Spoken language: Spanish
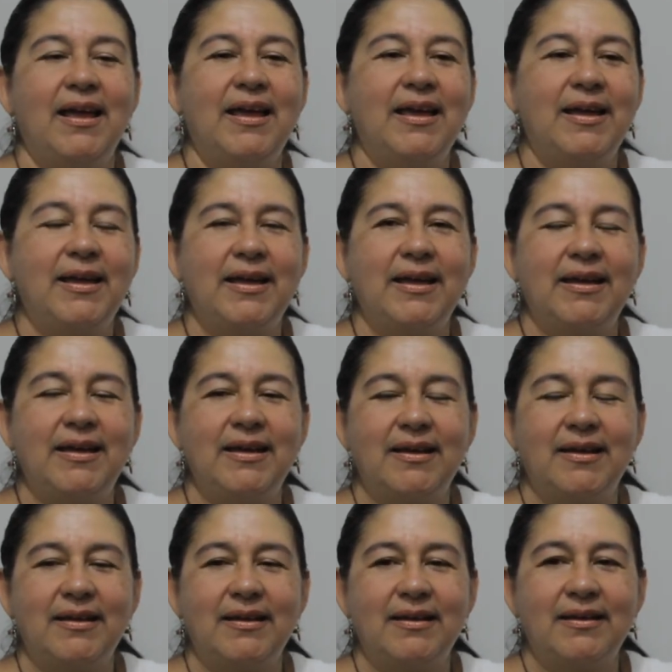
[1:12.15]

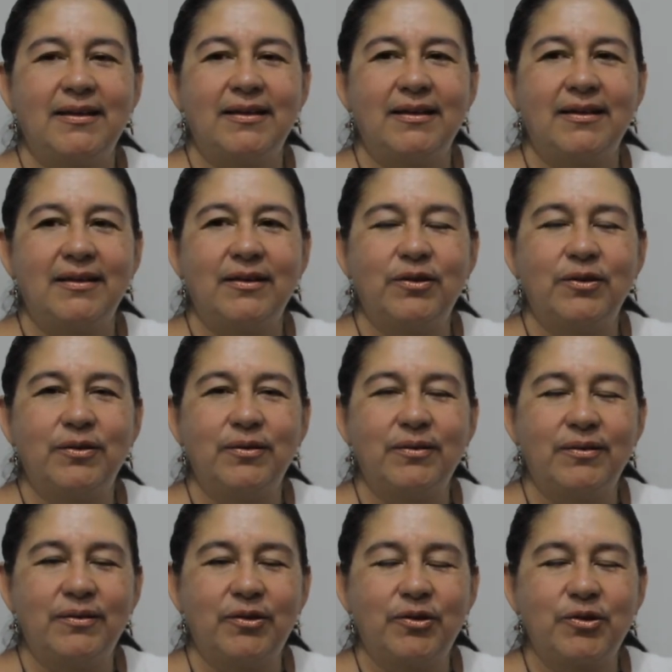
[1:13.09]
Eh,
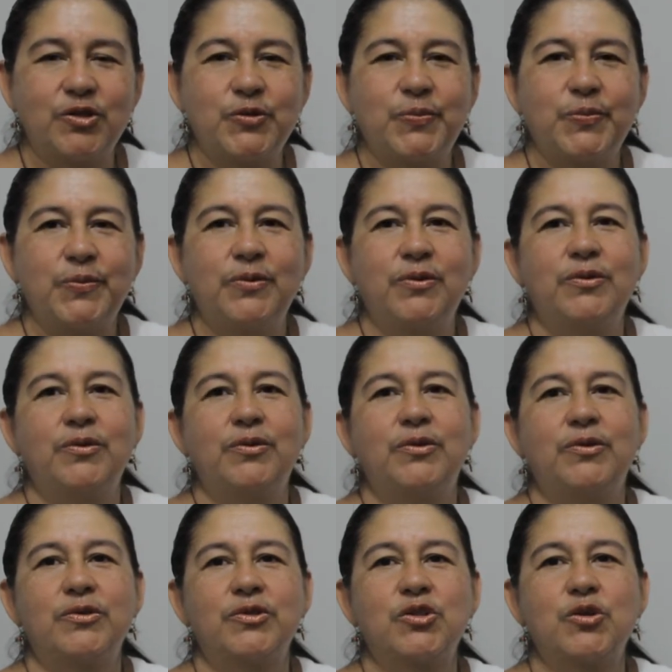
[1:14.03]

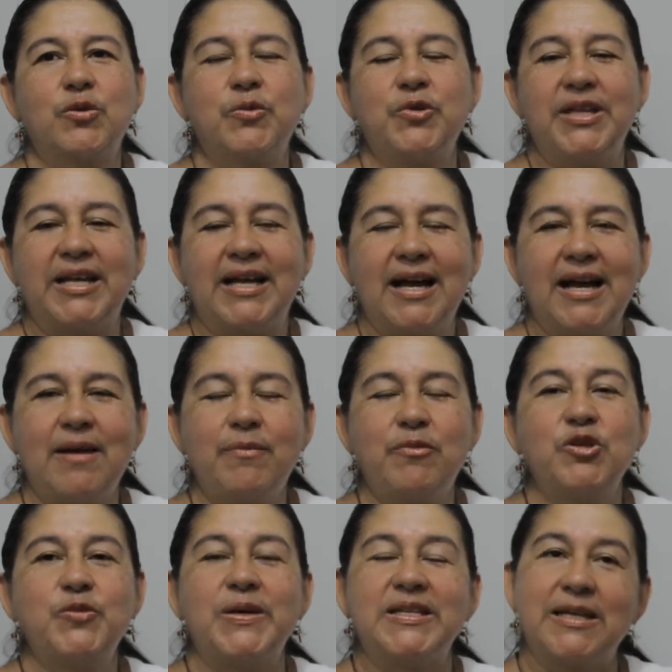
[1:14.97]
nos,
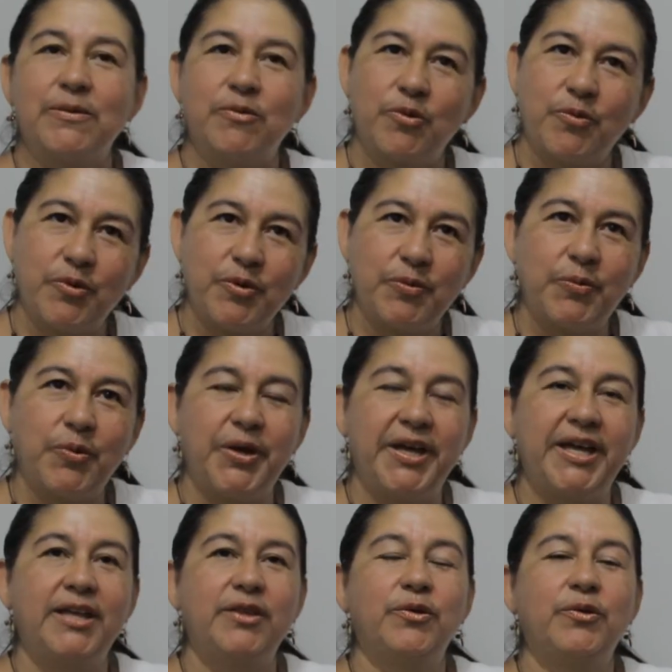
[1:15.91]
comunicamos, pasamos muy
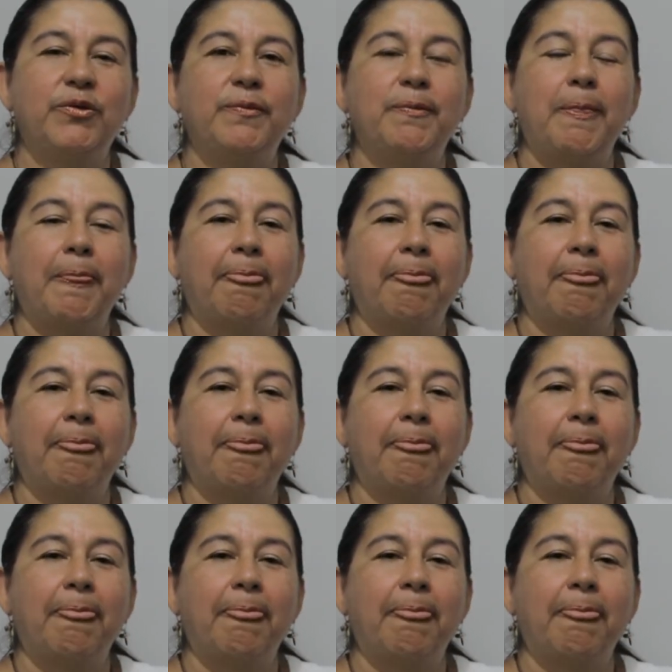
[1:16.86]
bueno.